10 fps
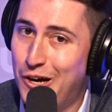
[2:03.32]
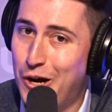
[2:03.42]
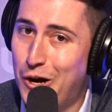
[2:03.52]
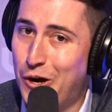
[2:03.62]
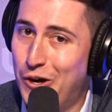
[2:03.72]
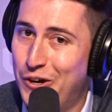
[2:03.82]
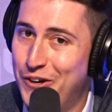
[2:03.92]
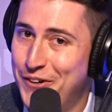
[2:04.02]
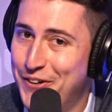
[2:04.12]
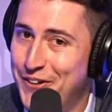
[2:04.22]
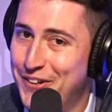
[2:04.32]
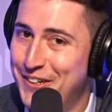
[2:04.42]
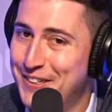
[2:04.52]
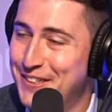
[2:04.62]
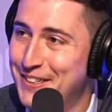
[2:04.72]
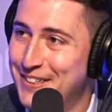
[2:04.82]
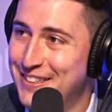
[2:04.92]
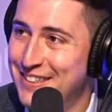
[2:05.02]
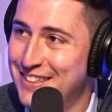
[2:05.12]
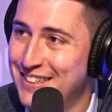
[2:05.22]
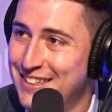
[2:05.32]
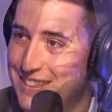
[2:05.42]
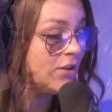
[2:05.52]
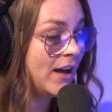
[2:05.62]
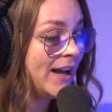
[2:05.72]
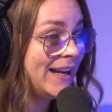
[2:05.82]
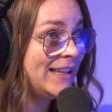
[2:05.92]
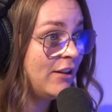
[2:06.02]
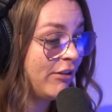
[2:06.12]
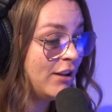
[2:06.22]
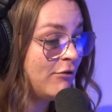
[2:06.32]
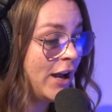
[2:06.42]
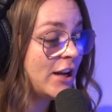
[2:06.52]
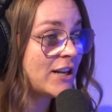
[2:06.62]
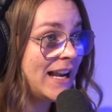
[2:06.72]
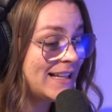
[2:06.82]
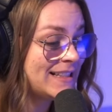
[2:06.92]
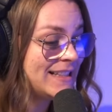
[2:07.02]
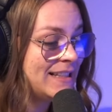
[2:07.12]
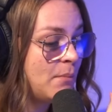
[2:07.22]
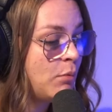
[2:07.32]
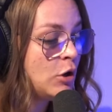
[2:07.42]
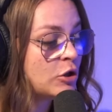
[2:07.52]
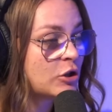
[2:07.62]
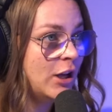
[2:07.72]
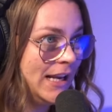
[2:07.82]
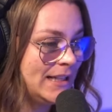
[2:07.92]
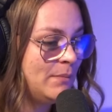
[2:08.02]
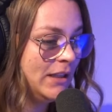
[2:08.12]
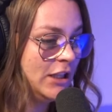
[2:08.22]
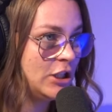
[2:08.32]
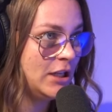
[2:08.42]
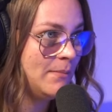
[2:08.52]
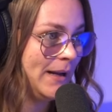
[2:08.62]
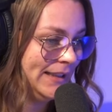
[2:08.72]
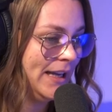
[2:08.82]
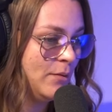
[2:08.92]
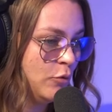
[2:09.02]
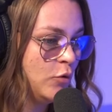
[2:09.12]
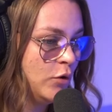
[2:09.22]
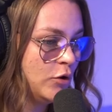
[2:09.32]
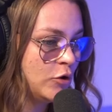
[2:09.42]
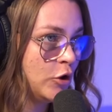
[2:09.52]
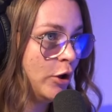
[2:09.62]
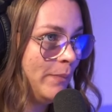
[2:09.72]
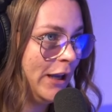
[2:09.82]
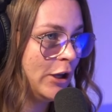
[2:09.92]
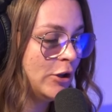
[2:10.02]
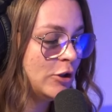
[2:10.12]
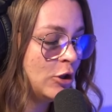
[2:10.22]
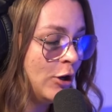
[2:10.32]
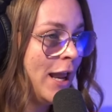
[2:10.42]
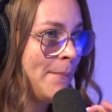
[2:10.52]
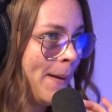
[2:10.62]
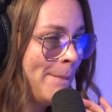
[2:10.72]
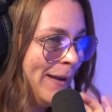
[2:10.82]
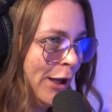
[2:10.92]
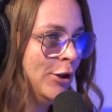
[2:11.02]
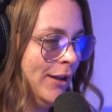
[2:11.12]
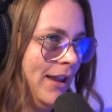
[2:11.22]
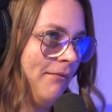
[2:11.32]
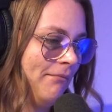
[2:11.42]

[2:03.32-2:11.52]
surtout pour des repas au restaurant et des frais de voyage, Alex, c'est plus que l'ex-PDG Martin Beau sur une période, sur la même période de temps.